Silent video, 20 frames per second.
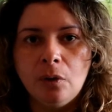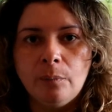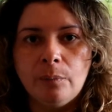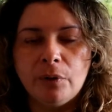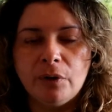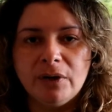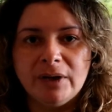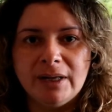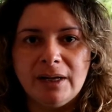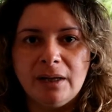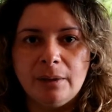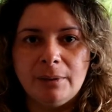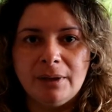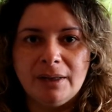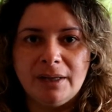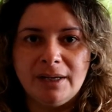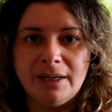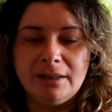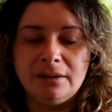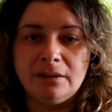porque la
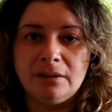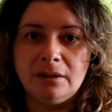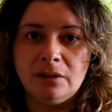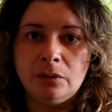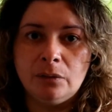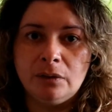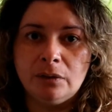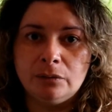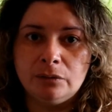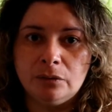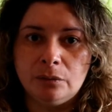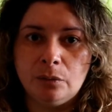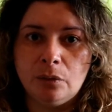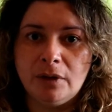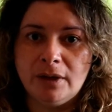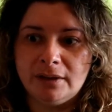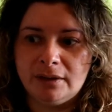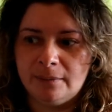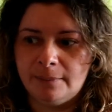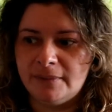verdad que tener un autobús
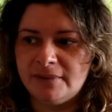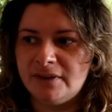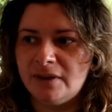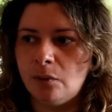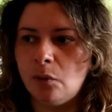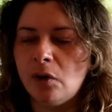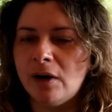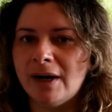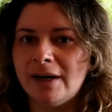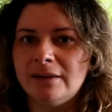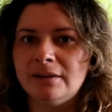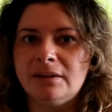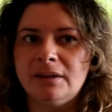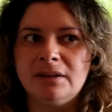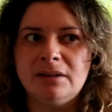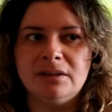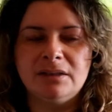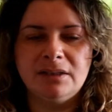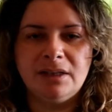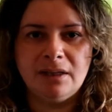que te pase a buscar,
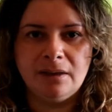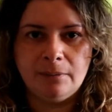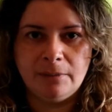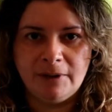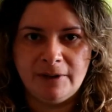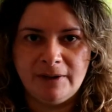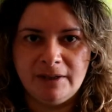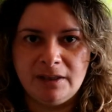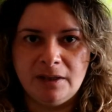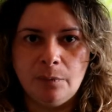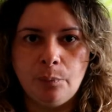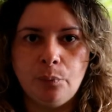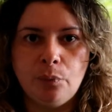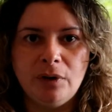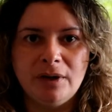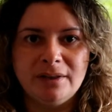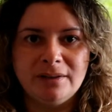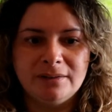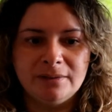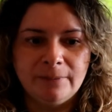te lleve y
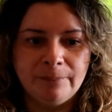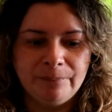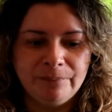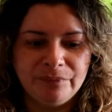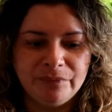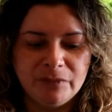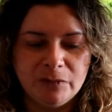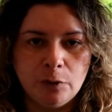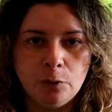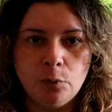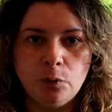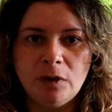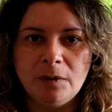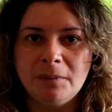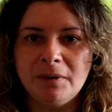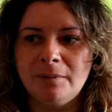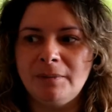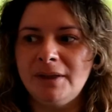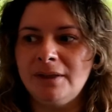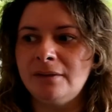después
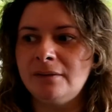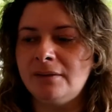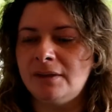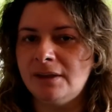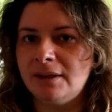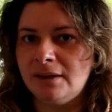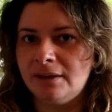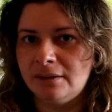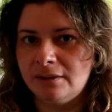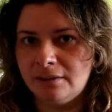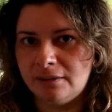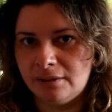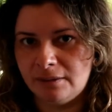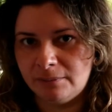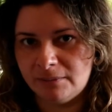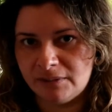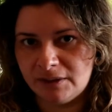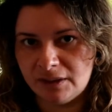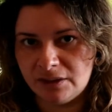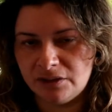nuevamente
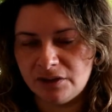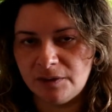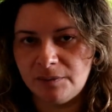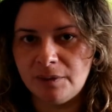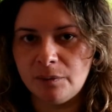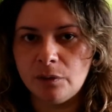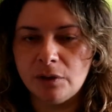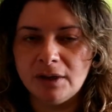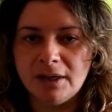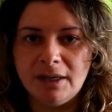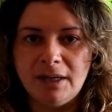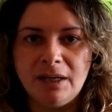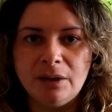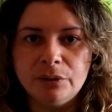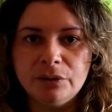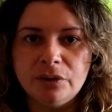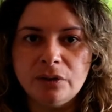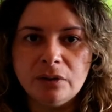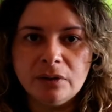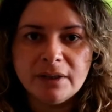te lleve a buscar el
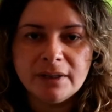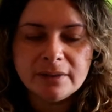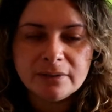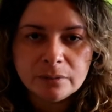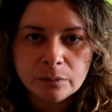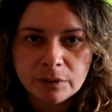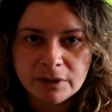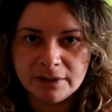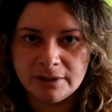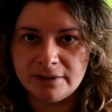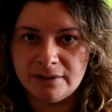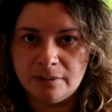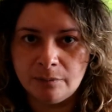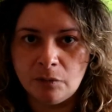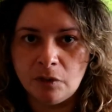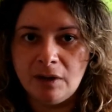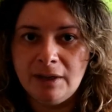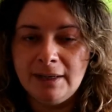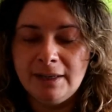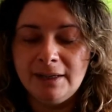auto es
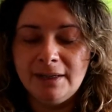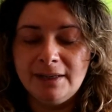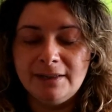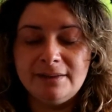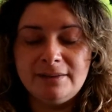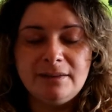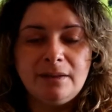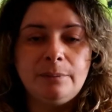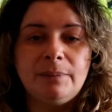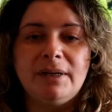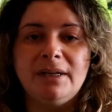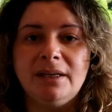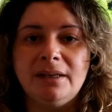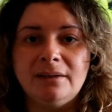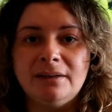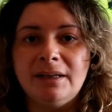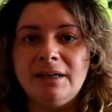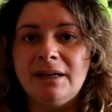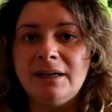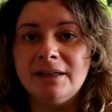buenísimo. Ese es el
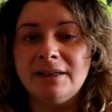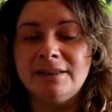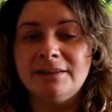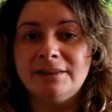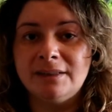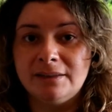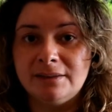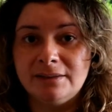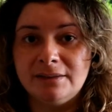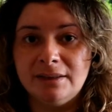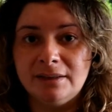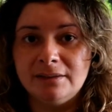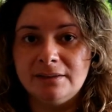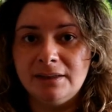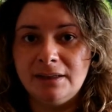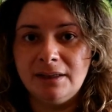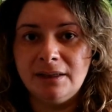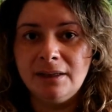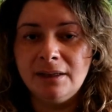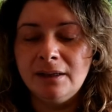parking de larga estancia,
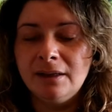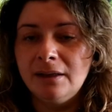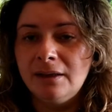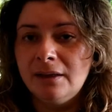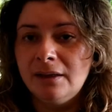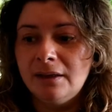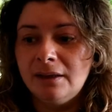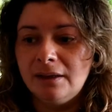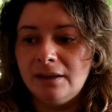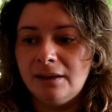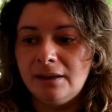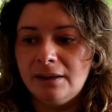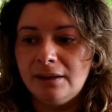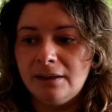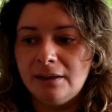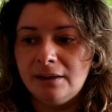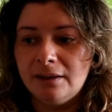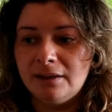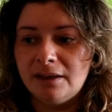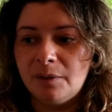¿sí?
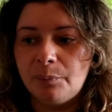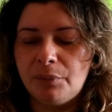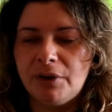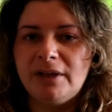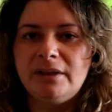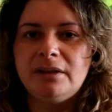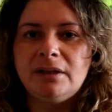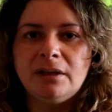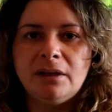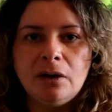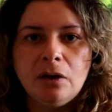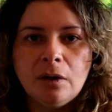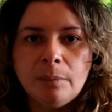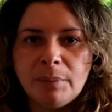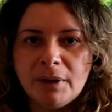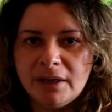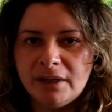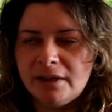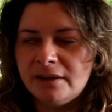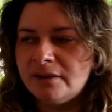Eh, después tienen los
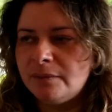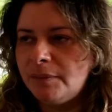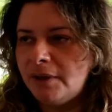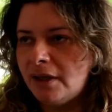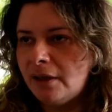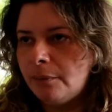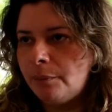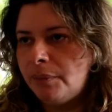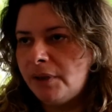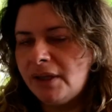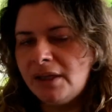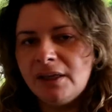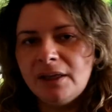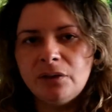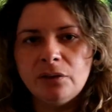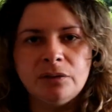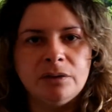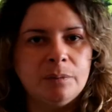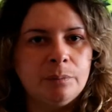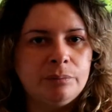parkings
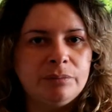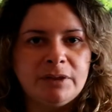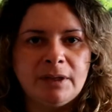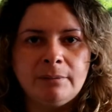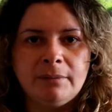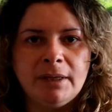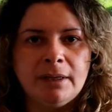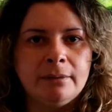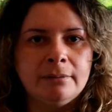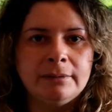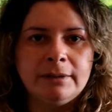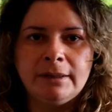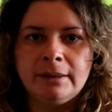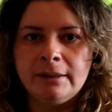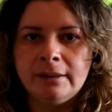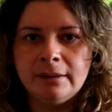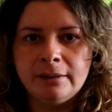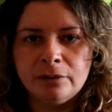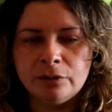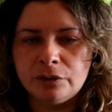VIP, donde también
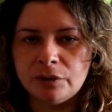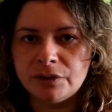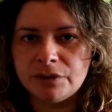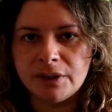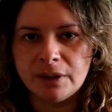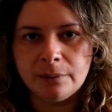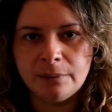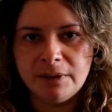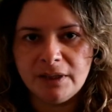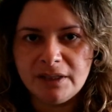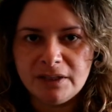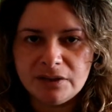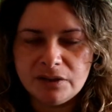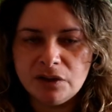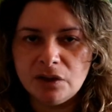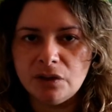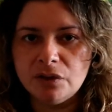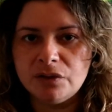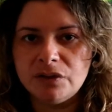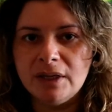tienen otros
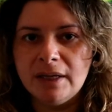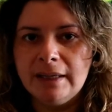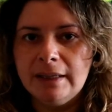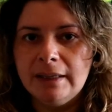servicios.